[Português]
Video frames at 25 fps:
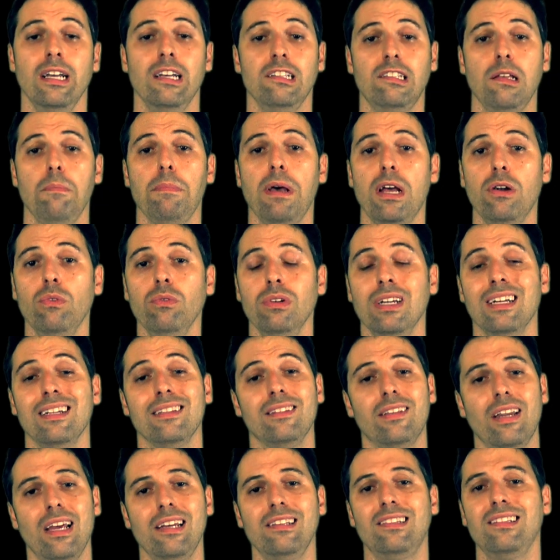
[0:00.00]
receberam
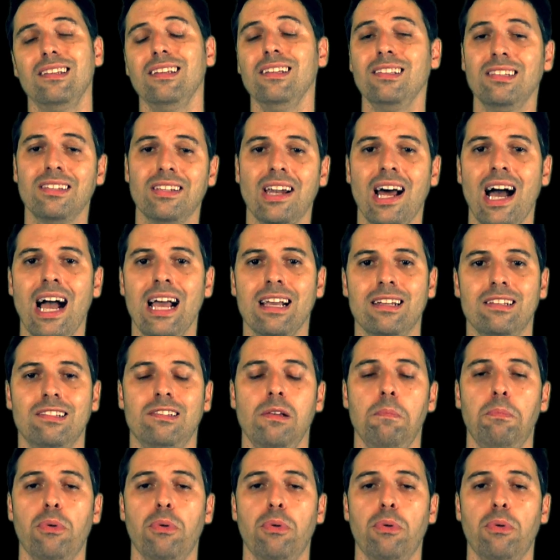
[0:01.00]
três strikes